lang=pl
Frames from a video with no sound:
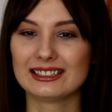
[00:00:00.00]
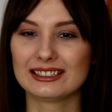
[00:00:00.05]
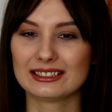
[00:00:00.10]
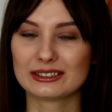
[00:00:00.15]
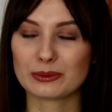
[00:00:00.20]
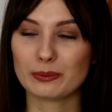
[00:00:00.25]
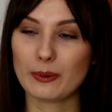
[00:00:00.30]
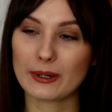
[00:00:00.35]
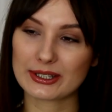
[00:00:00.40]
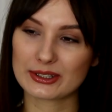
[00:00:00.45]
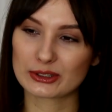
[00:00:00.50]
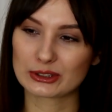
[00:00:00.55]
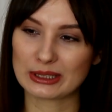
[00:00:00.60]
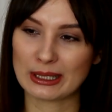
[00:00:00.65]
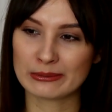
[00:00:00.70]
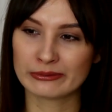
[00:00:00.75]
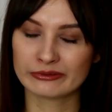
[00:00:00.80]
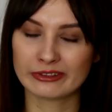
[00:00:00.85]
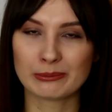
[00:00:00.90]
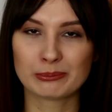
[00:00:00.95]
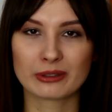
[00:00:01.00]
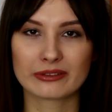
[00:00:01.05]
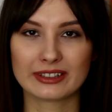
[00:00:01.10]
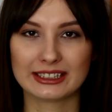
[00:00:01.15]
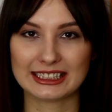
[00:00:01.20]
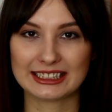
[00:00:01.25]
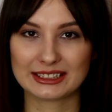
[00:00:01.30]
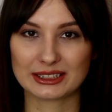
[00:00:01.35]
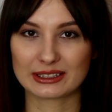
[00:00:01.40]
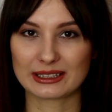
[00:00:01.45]
Y, no bardzo chciałabym Wam
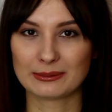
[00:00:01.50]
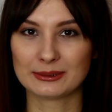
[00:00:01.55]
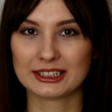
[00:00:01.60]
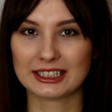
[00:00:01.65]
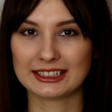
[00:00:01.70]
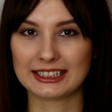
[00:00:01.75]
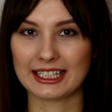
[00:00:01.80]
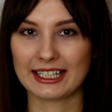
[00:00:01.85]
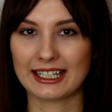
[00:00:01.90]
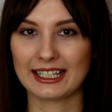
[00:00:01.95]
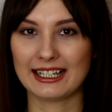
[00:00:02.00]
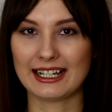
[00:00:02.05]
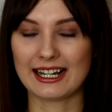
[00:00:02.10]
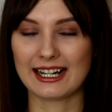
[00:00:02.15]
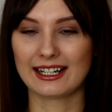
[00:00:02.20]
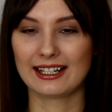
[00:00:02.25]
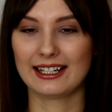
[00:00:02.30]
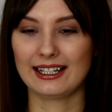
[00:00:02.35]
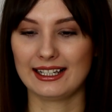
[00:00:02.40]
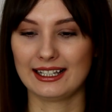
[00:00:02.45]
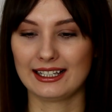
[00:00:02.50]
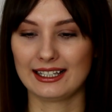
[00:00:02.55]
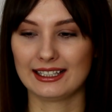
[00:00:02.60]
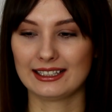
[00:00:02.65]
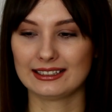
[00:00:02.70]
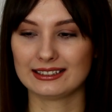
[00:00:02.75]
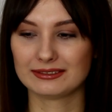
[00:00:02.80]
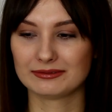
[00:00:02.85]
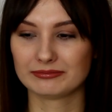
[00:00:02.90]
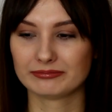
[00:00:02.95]
powiedzieć, co tam się dzieje,
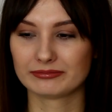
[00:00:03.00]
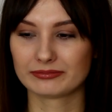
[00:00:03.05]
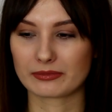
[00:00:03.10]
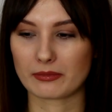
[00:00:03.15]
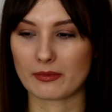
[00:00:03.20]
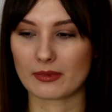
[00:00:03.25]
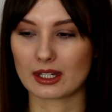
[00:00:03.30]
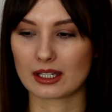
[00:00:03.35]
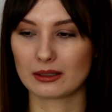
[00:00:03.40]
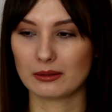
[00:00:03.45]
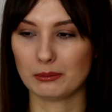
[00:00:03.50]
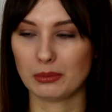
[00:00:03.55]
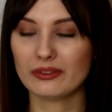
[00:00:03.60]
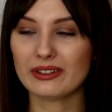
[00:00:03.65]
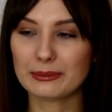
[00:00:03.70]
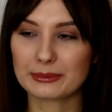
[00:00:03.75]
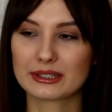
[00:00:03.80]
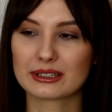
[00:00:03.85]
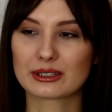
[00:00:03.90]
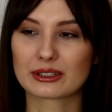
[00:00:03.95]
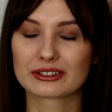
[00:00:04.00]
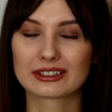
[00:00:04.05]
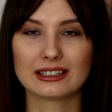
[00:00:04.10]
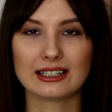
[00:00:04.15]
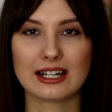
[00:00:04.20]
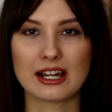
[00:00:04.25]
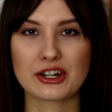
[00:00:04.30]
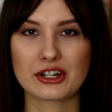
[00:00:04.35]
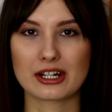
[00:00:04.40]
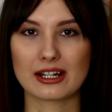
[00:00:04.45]
ale mm, Powiem tylko
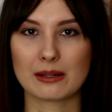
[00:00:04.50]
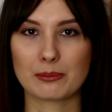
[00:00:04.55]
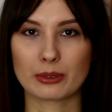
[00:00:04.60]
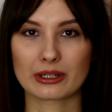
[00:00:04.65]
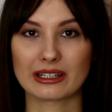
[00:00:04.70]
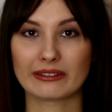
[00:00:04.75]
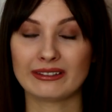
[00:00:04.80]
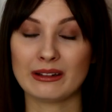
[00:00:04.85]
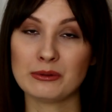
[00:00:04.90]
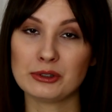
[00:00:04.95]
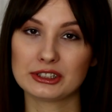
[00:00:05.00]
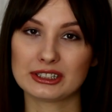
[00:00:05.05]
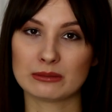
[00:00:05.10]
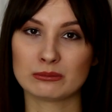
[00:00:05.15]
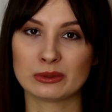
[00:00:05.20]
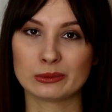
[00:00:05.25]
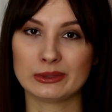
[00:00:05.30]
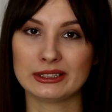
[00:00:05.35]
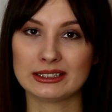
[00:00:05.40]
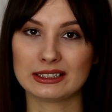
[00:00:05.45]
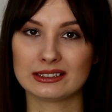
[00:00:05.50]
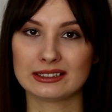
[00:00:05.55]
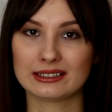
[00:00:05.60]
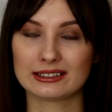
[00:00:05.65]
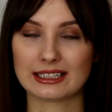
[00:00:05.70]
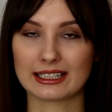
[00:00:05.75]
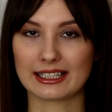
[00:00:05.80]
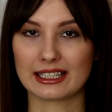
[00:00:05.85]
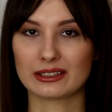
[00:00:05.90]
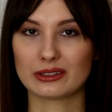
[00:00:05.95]
tyle, że pojawiają się tam momenty
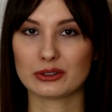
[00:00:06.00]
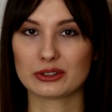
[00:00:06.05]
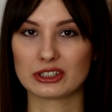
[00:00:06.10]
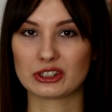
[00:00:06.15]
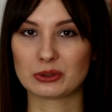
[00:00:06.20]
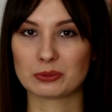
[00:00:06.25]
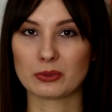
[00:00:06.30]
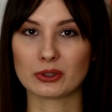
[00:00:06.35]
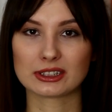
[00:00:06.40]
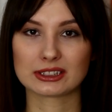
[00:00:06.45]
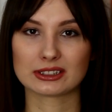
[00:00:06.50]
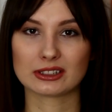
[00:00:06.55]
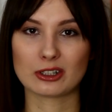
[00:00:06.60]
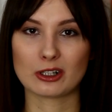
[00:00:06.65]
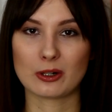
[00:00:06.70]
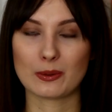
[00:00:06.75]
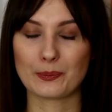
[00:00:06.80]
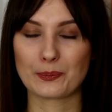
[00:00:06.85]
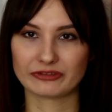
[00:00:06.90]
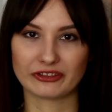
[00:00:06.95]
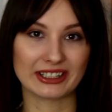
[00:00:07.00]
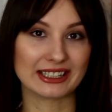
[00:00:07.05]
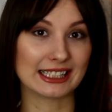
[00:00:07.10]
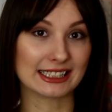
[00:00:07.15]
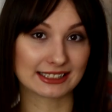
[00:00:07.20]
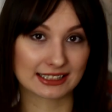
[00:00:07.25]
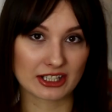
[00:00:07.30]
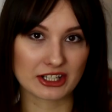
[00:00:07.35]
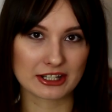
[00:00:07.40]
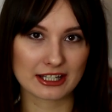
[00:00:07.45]
takie dosyć mocno
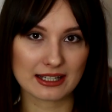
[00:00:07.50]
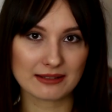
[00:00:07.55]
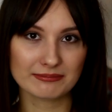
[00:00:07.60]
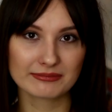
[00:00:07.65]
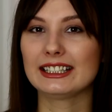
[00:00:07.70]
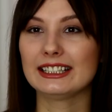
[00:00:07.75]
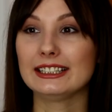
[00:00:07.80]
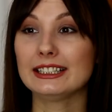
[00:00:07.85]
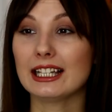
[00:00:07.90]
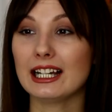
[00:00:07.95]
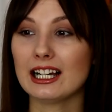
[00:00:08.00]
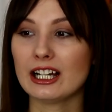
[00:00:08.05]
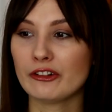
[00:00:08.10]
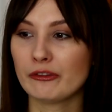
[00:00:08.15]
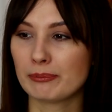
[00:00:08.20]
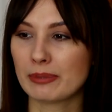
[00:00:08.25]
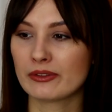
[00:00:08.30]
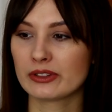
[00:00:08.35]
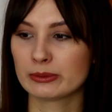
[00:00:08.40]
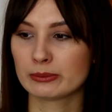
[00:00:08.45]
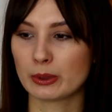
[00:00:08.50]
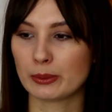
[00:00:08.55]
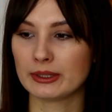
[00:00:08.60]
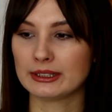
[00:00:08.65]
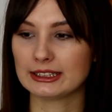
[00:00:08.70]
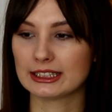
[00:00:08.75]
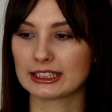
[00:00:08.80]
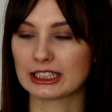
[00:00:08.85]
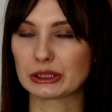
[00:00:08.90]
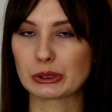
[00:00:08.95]
fantastyczne i ja w pewnym
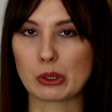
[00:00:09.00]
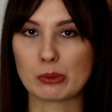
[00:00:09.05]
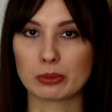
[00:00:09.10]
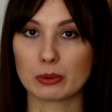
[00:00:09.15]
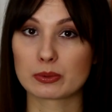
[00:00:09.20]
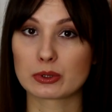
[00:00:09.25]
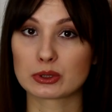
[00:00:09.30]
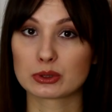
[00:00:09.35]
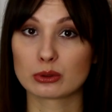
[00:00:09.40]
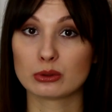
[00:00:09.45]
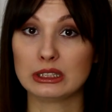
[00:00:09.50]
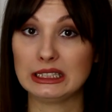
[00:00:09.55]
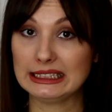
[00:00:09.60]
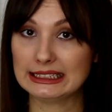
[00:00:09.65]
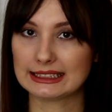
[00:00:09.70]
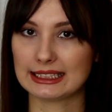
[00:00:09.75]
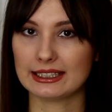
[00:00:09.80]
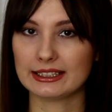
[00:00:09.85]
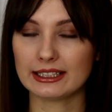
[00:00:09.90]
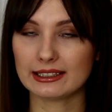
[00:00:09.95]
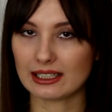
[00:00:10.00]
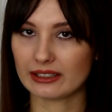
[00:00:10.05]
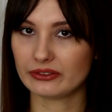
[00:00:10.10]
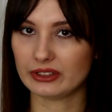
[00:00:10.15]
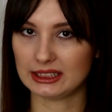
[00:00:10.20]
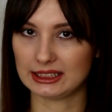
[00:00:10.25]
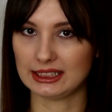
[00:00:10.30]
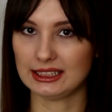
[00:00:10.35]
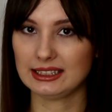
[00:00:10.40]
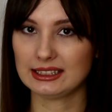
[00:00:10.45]
momencie zaczęłam po prostu Lidsa
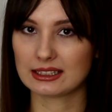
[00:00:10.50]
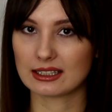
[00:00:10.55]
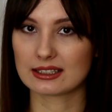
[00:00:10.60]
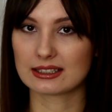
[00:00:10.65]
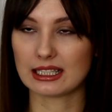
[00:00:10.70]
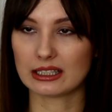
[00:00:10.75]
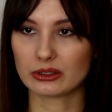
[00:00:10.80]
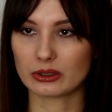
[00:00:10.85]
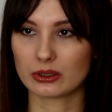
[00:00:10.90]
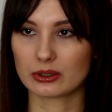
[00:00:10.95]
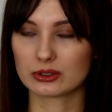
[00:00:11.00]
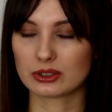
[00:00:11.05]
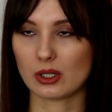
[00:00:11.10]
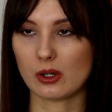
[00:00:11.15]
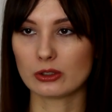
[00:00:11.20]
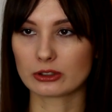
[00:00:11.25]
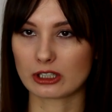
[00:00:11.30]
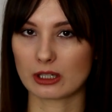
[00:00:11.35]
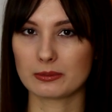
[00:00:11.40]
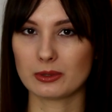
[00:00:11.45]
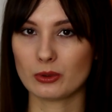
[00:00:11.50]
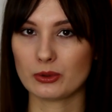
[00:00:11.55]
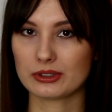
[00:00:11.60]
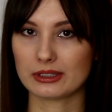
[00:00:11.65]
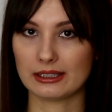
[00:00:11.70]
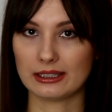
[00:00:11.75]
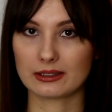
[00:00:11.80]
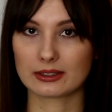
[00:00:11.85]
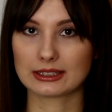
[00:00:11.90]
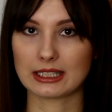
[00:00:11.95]
nienawidzić za to, co on robił,
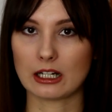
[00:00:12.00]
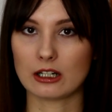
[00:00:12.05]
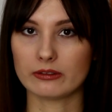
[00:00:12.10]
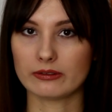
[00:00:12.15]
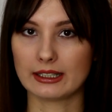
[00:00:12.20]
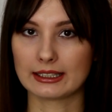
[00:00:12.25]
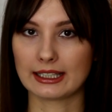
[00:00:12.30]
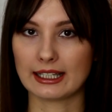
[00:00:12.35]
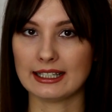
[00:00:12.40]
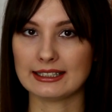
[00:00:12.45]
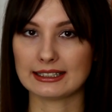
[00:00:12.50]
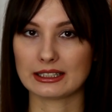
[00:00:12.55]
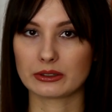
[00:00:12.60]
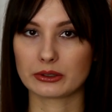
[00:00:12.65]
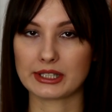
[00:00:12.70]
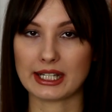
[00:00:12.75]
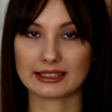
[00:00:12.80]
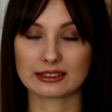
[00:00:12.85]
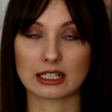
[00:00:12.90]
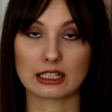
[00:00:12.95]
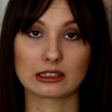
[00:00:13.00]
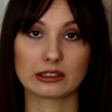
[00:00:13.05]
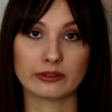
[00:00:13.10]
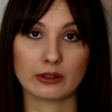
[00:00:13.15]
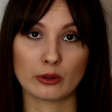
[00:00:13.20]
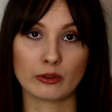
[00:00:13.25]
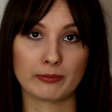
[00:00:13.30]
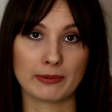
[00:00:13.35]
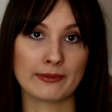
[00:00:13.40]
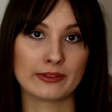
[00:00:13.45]
za jego zachowanie, za to, jak
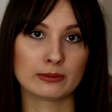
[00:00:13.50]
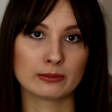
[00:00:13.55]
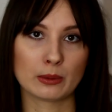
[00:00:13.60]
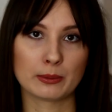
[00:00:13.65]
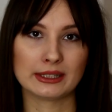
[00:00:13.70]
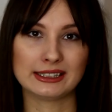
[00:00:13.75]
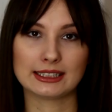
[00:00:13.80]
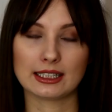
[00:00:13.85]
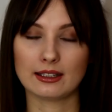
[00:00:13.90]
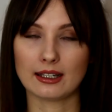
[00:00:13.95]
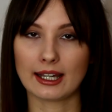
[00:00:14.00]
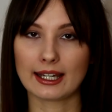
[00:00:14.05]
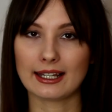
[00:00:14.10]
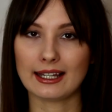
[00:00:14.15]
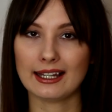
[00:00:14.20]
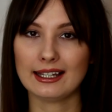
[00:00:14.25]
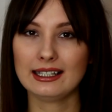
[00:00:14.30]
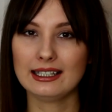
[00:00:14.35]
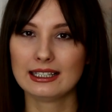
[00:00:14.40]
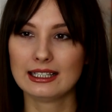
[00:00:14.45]
traktował w pewnym momencie Lailę,